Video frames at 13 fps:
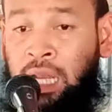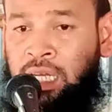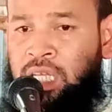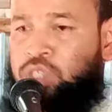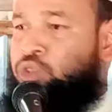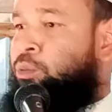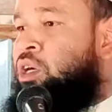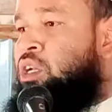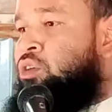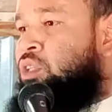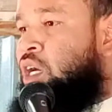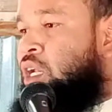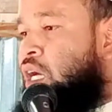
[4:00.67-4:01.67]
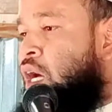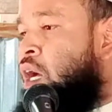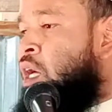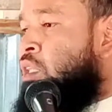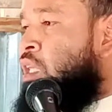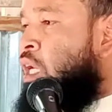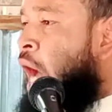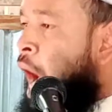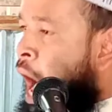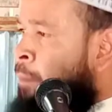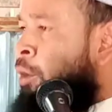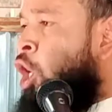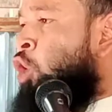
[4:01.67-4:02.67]
আল্লাহ সুবাহন তাহলে
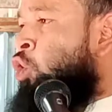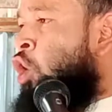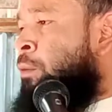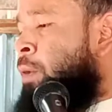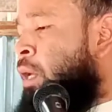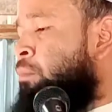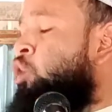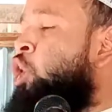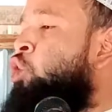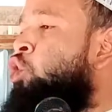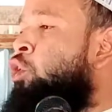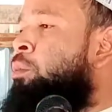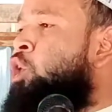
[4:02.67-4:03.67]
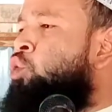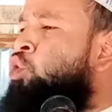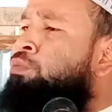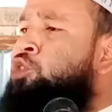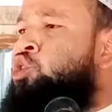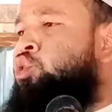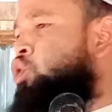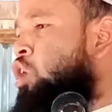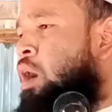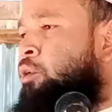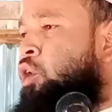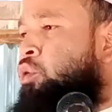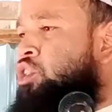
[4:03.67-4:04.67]
আমল করবে মনে করবে খুব সুন্দর
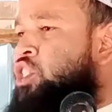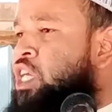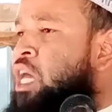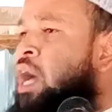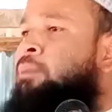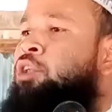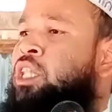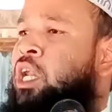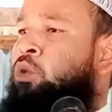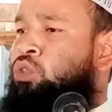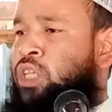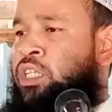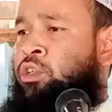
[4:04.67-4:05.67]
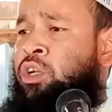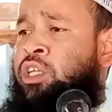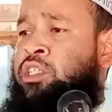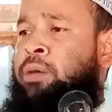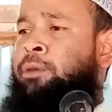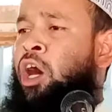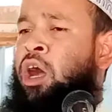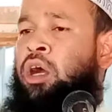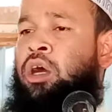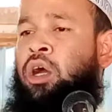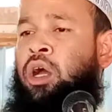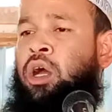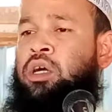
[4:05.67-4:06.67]
আমল করছি এই আমল দ্বারা কোথায় চলে যাব
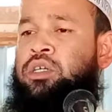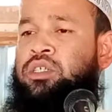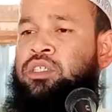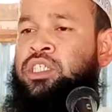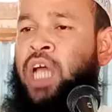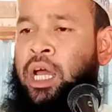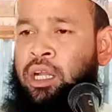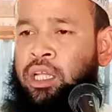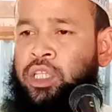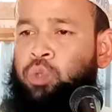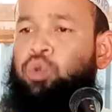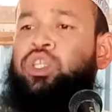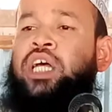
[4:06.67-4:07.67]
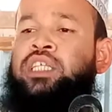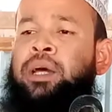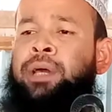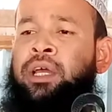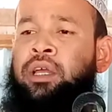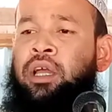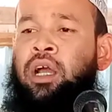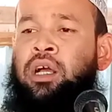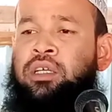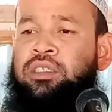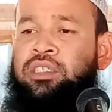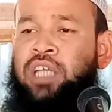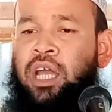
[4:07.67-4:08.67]
জান্নাতে কোথায় যাবে
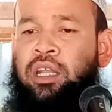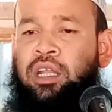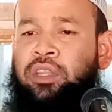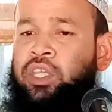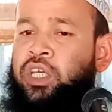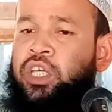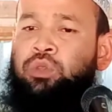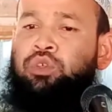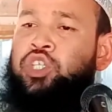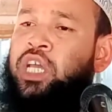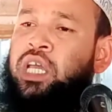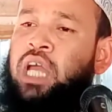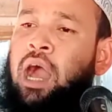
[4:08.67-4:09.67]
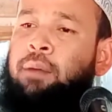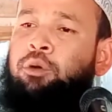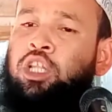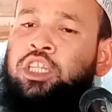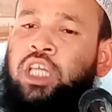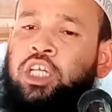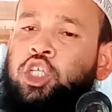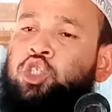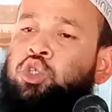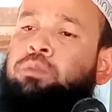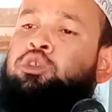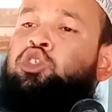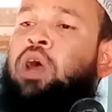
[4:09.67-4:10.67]
জান্নাতে কিন্তু সেই আমল তাদের
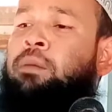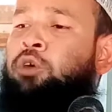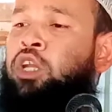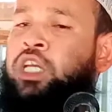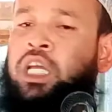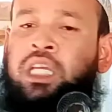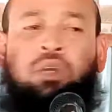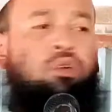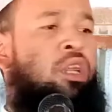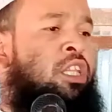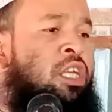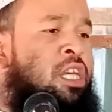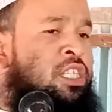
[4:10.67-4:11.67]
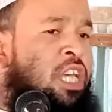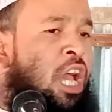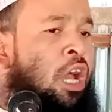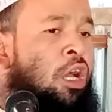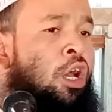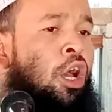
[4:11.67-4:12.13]
সমস্ত আমলকে কি করে দিয়েছে